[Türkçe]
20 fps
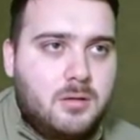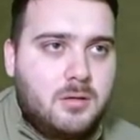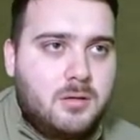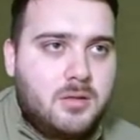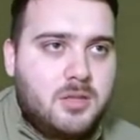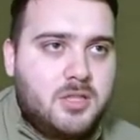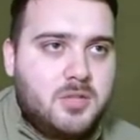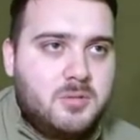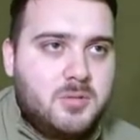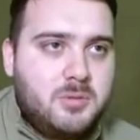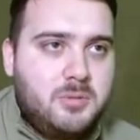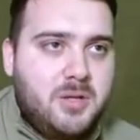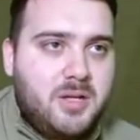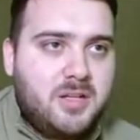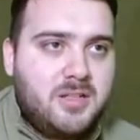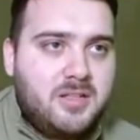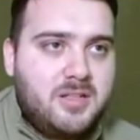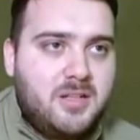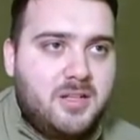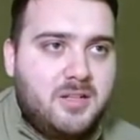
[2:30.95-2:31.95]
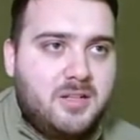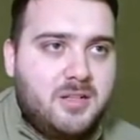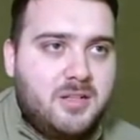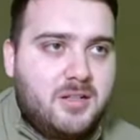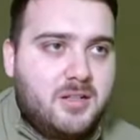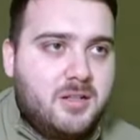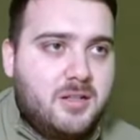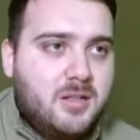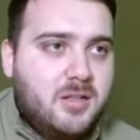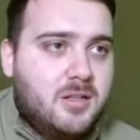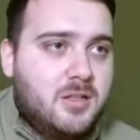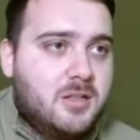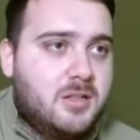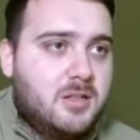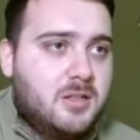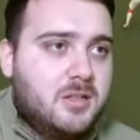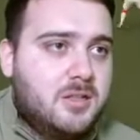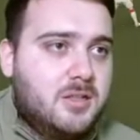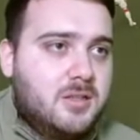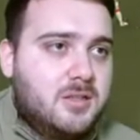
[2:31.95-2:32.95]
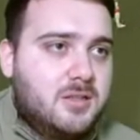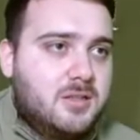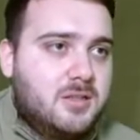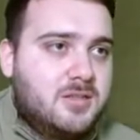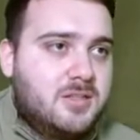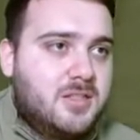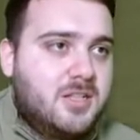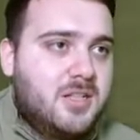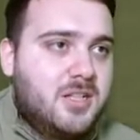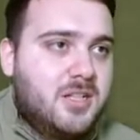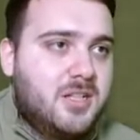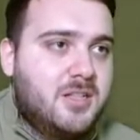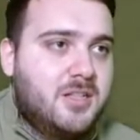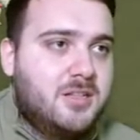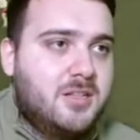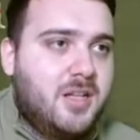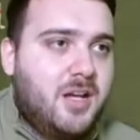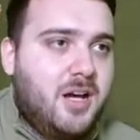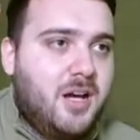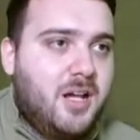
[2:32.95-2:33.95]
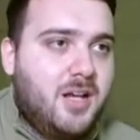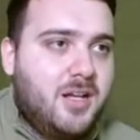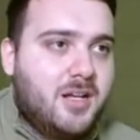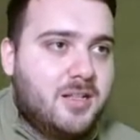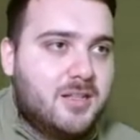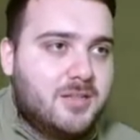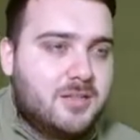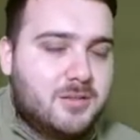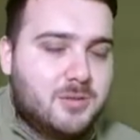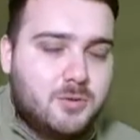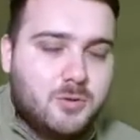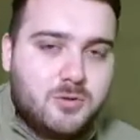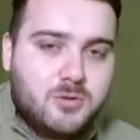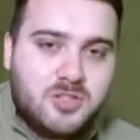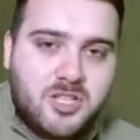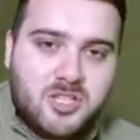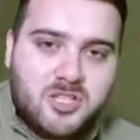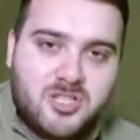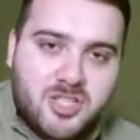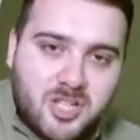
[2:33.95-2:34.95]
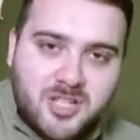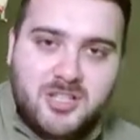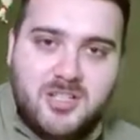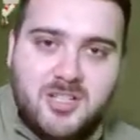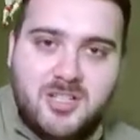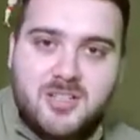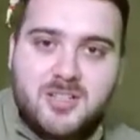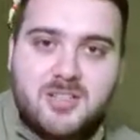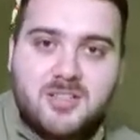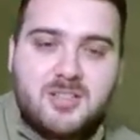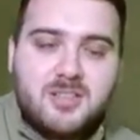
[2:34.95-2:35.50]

Şimdi Berge tekrar. Sakın Haaland, Uğurcan Çakır.